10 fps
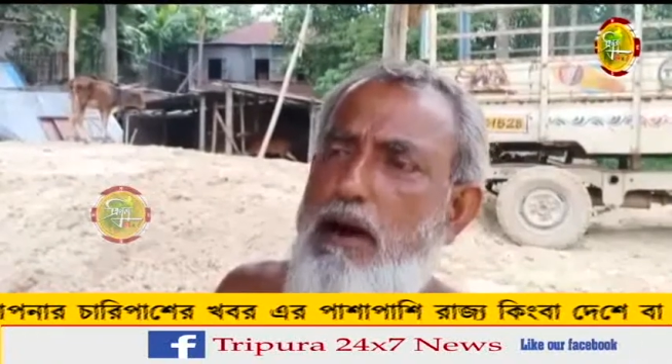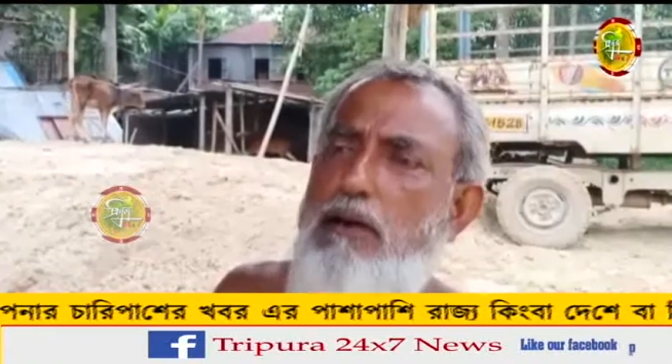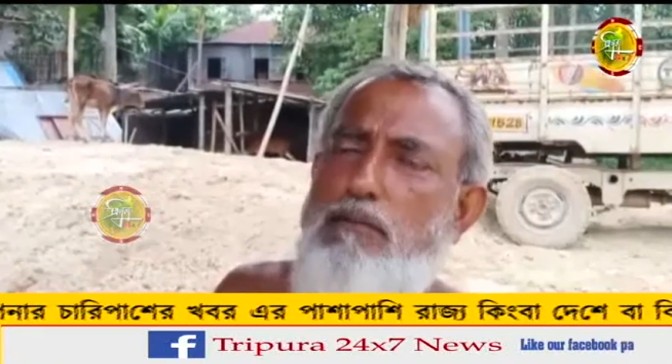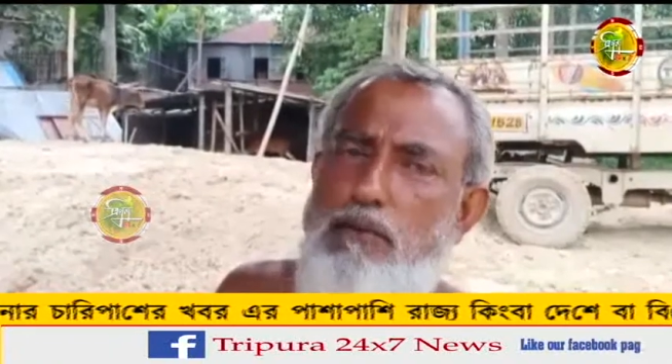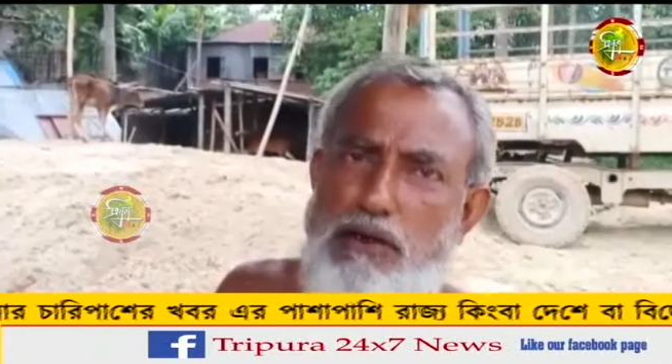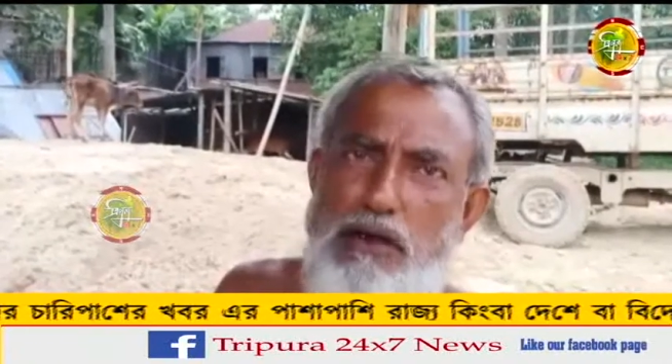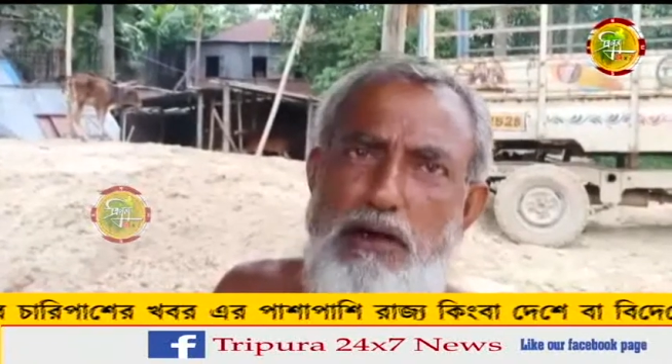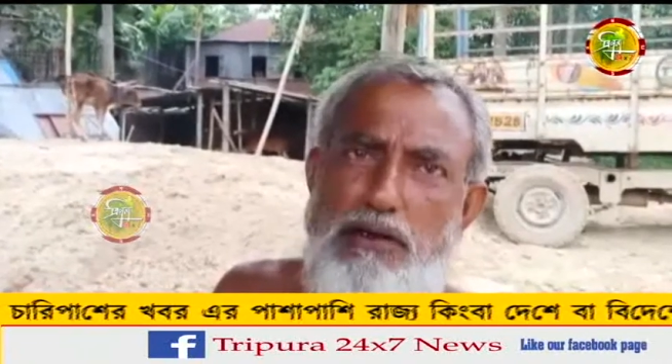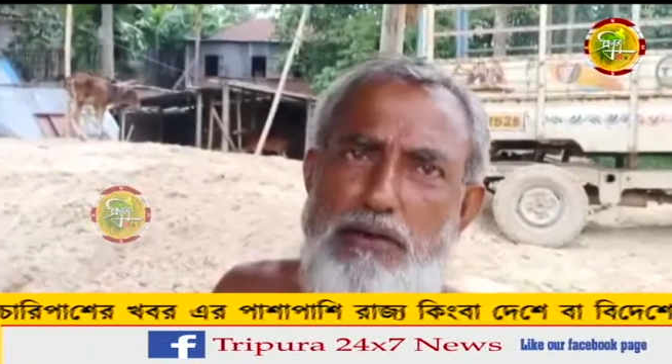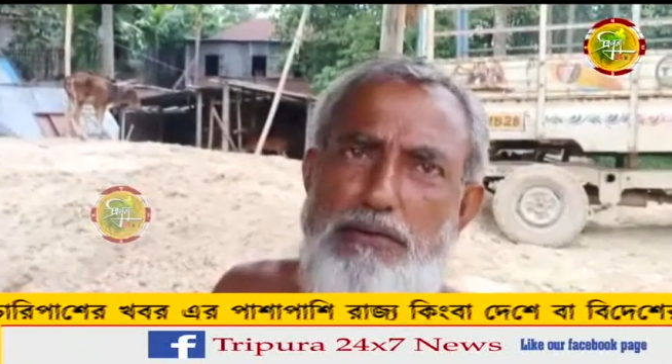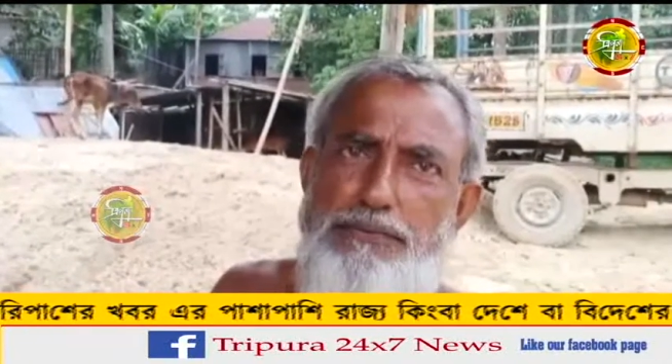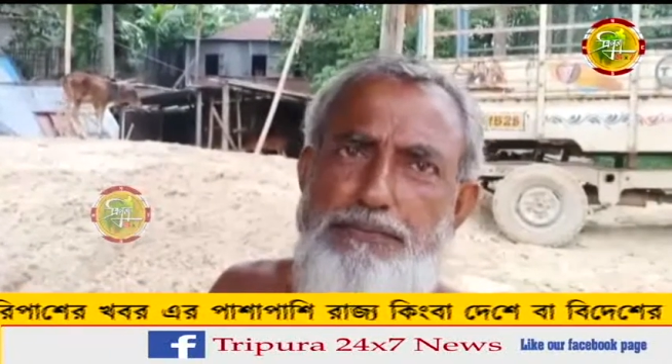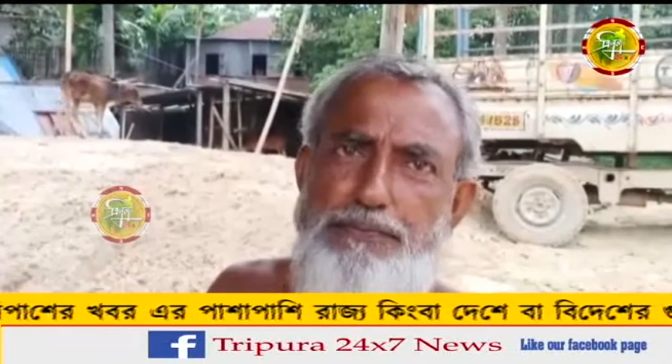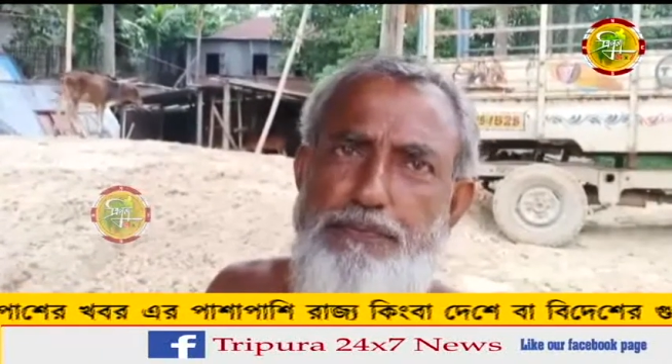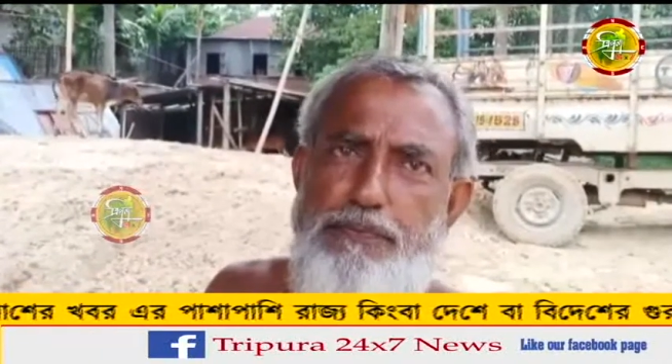আরম্ভ হয়েছে কাজ
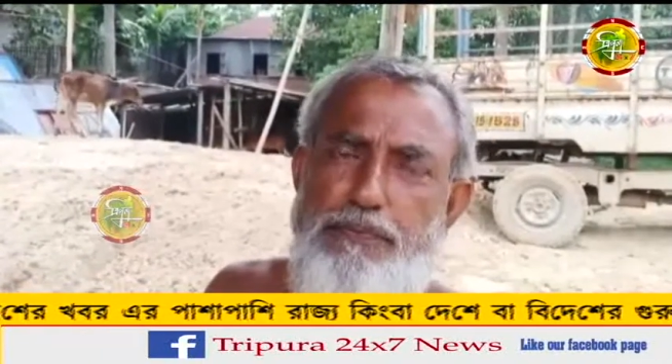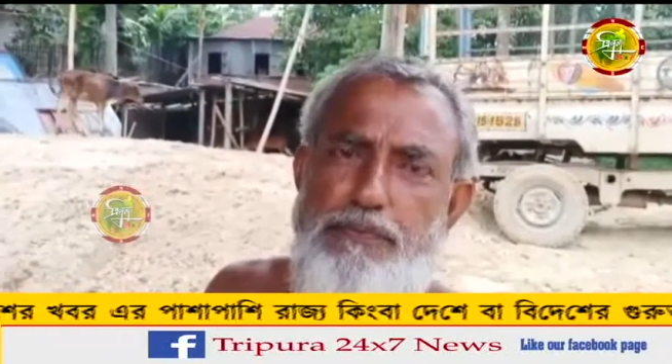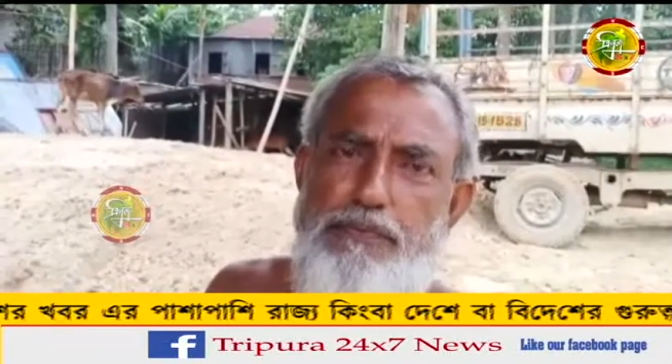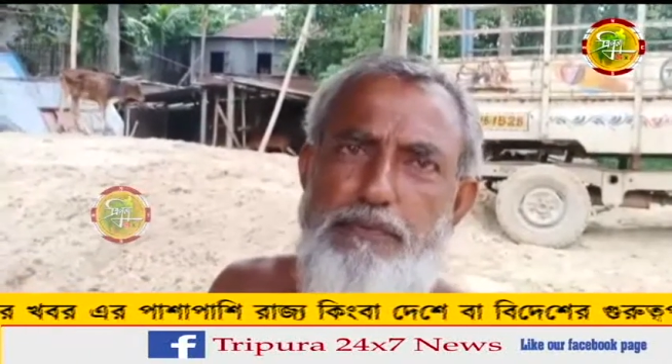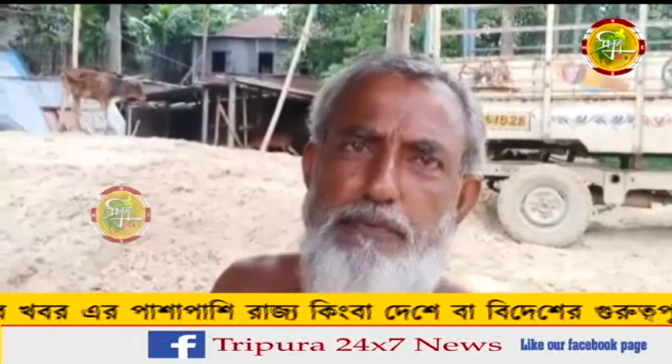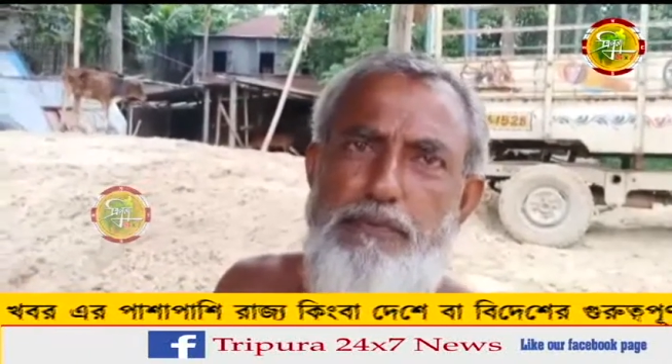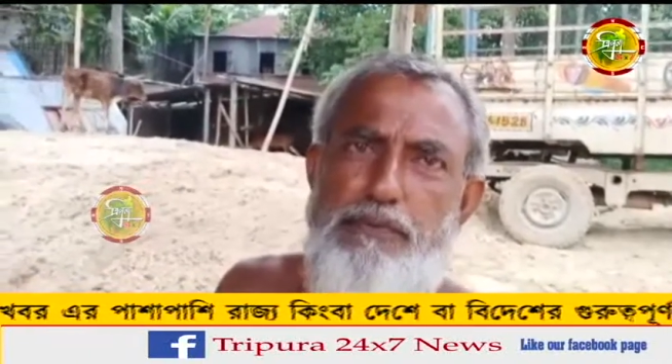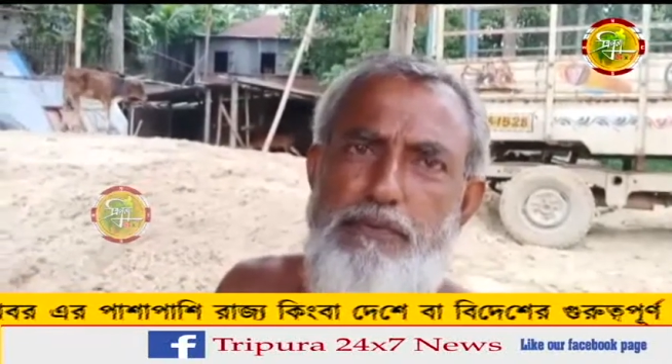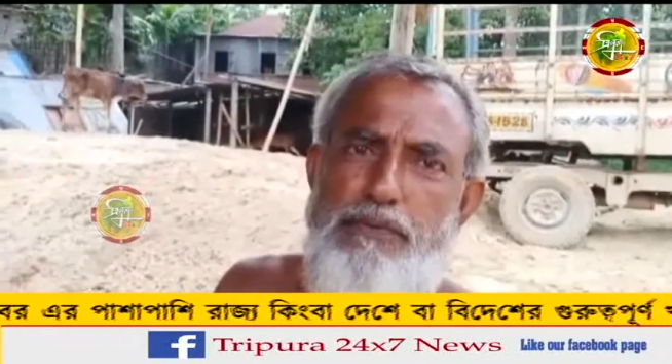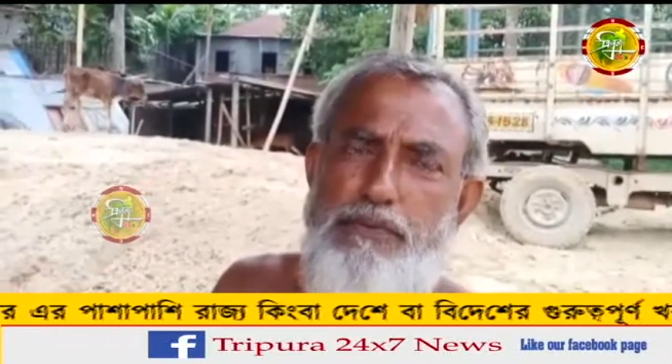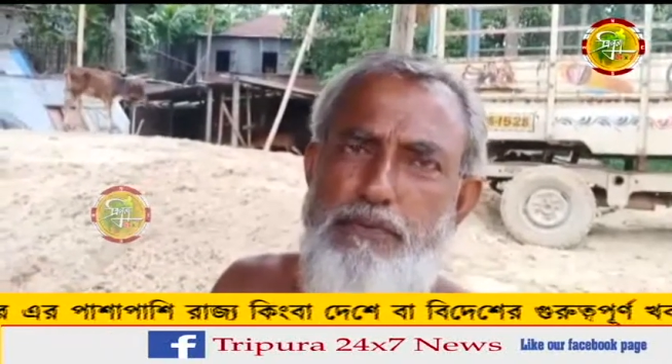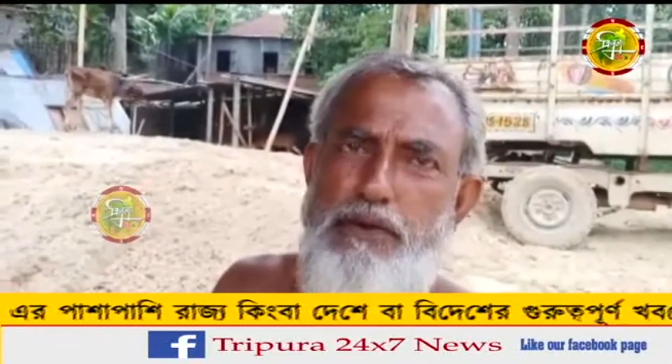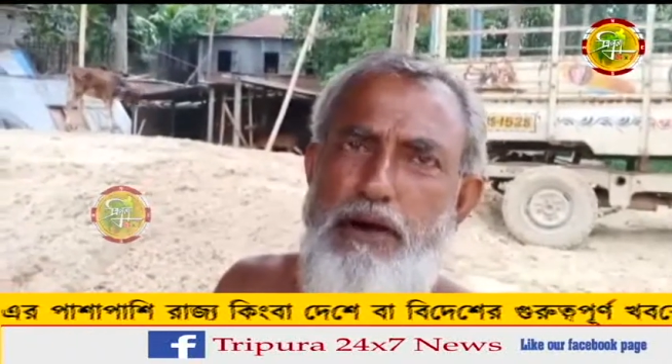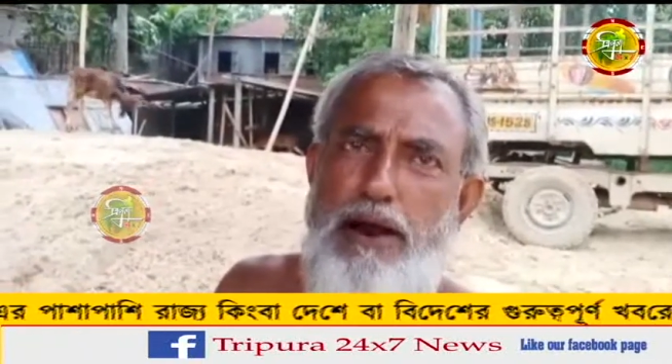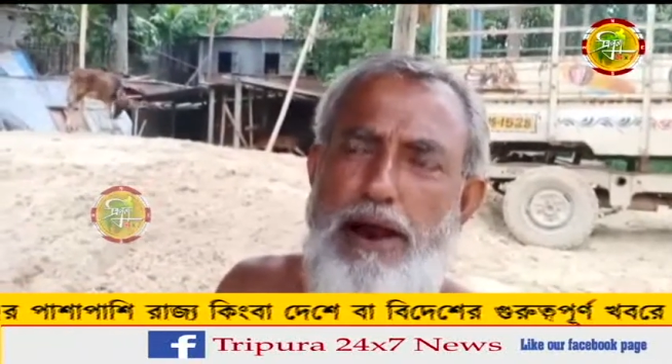নতুন সরকার আসার পর যে কাজ
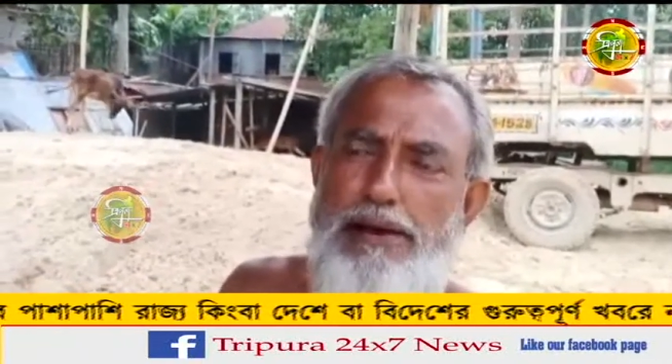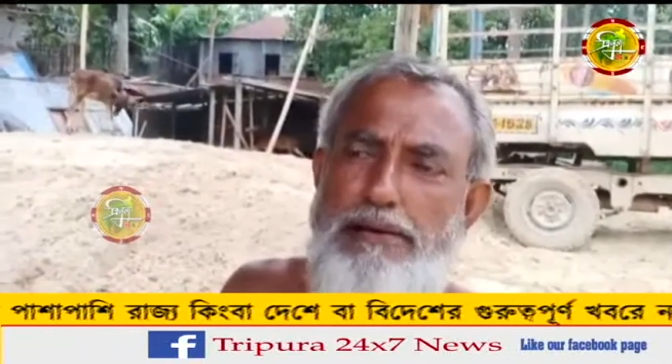শুরু হয়েছে